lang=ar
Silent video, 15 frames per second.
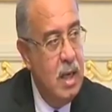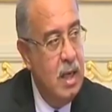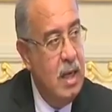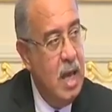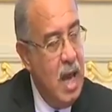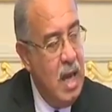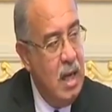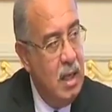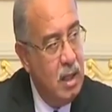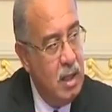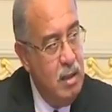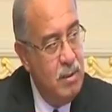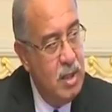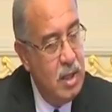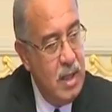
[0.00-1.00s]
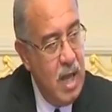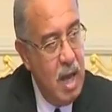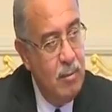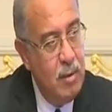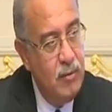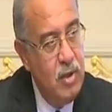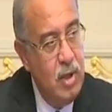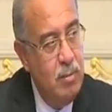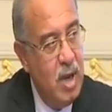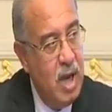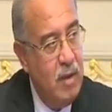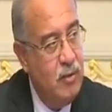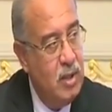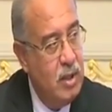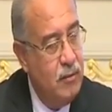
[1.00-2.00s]
نقلل قيمه الدعم في
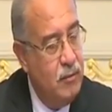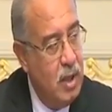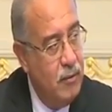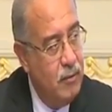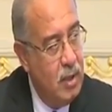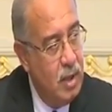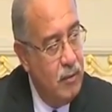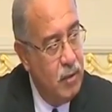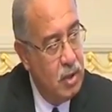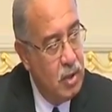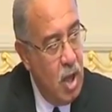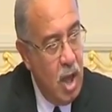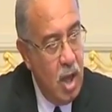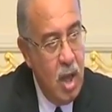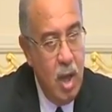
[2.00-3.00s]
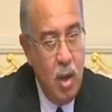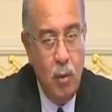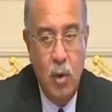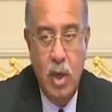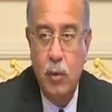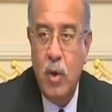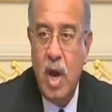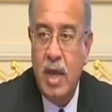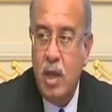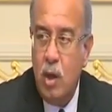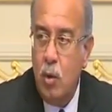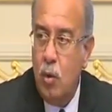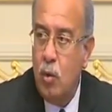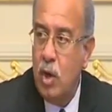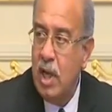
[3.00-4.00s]
في, في, في الطاقه
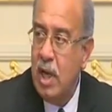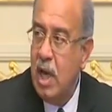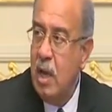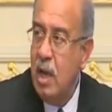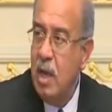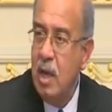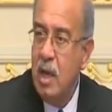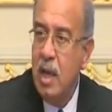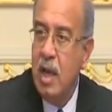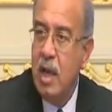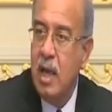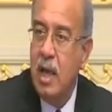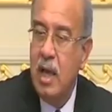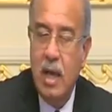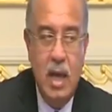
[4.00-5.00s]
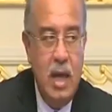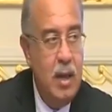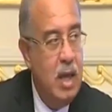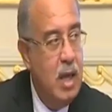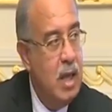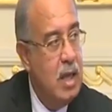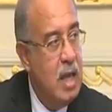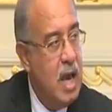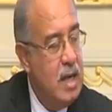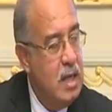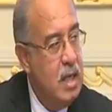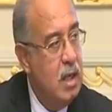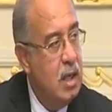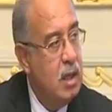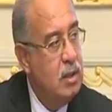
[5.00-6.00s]
ونوجهه الى آه، آه،
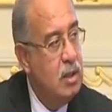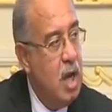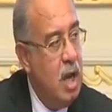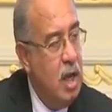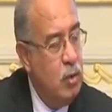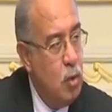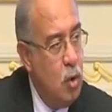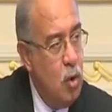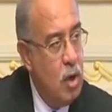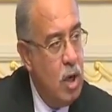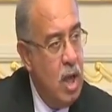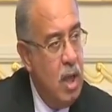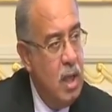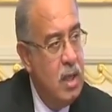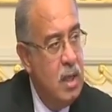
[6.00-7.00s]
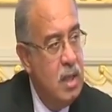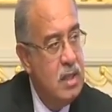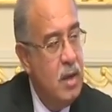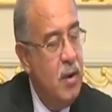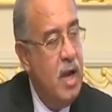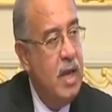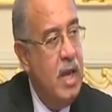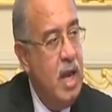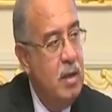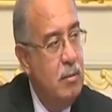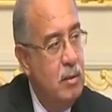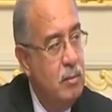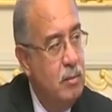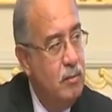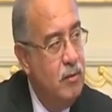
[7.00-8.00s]
يعني قطاعات اخرى سواء
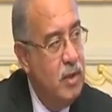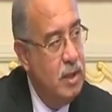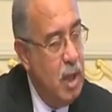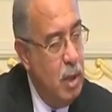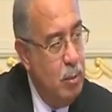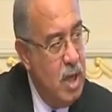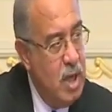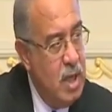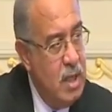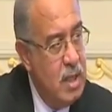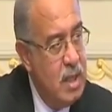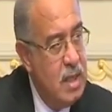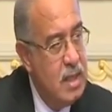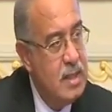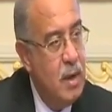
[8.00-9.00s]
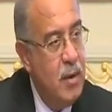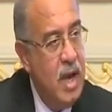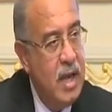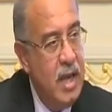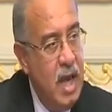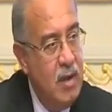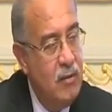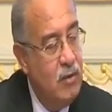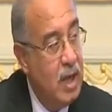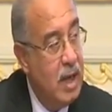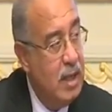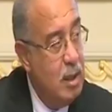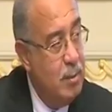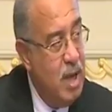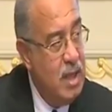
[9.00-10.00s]
كان في التنمية سواء كان في
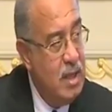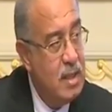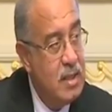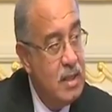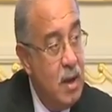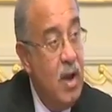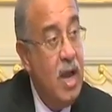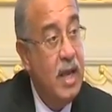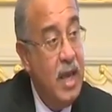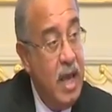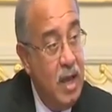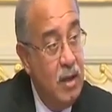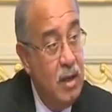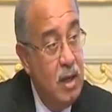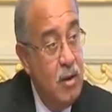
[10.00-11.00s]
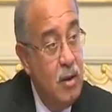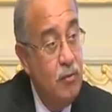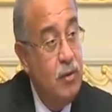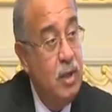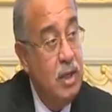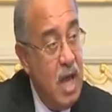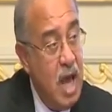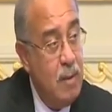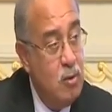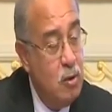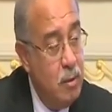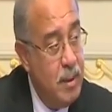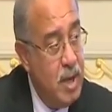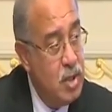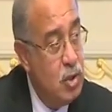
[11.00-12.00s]
الخدمات سواء كان في
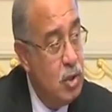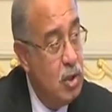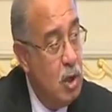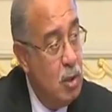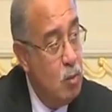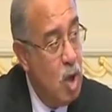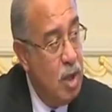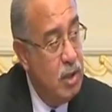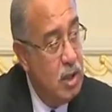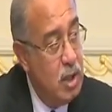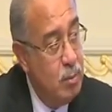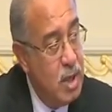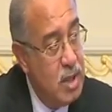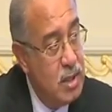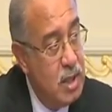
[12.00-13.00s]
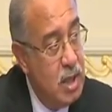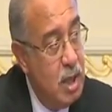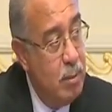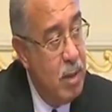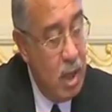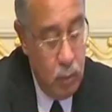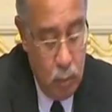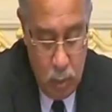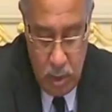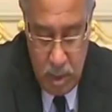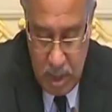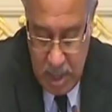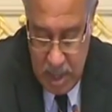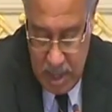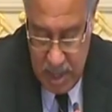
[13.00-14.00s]
دعم مباشر للمواطن المصري محدود
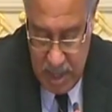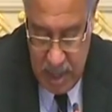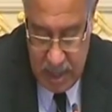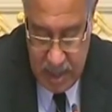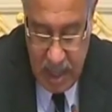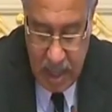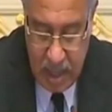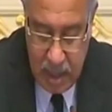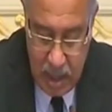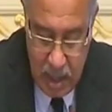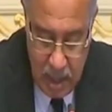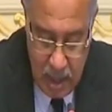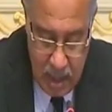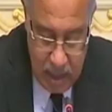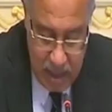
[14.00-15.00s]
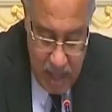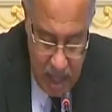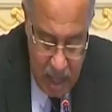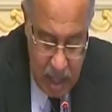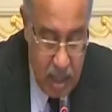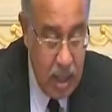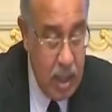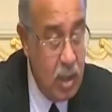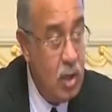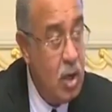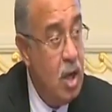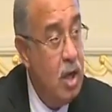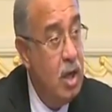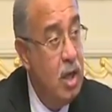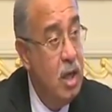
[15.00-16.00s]
آه، الدخل ده
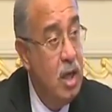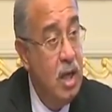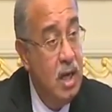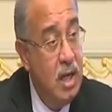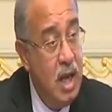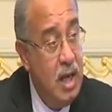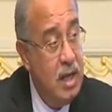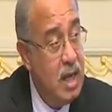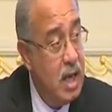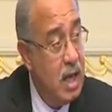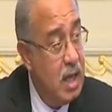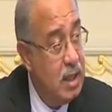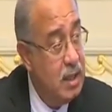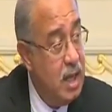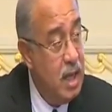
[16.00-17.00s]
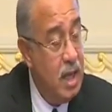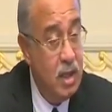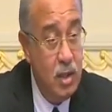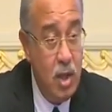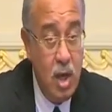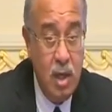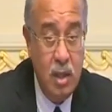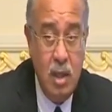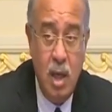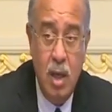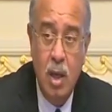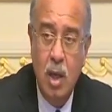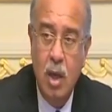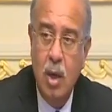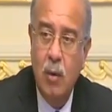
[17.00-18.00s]
الإجراء آه، اللي احنا أخذناه النهاردة
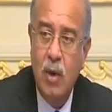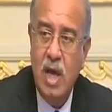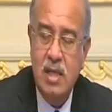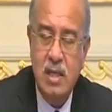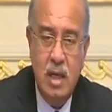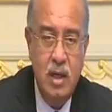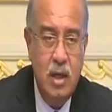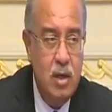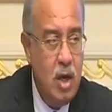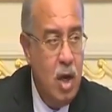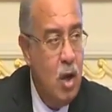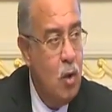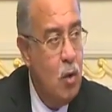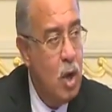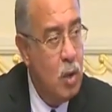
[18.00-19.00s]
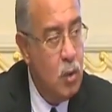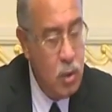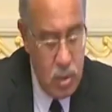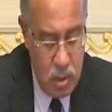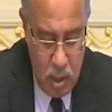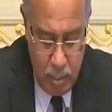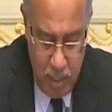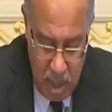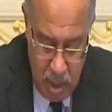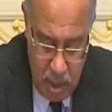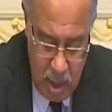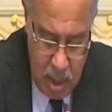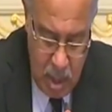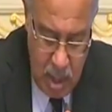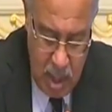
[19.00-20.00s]
وهذا الإجراء هو جزء
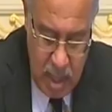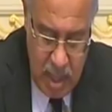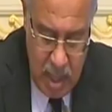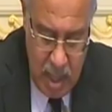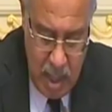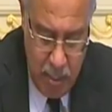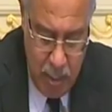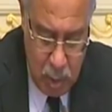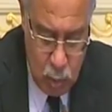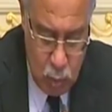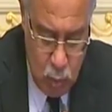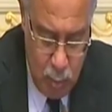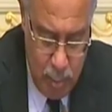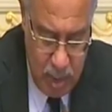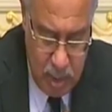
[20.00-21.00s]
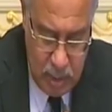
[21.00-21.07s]
من آه، منظومة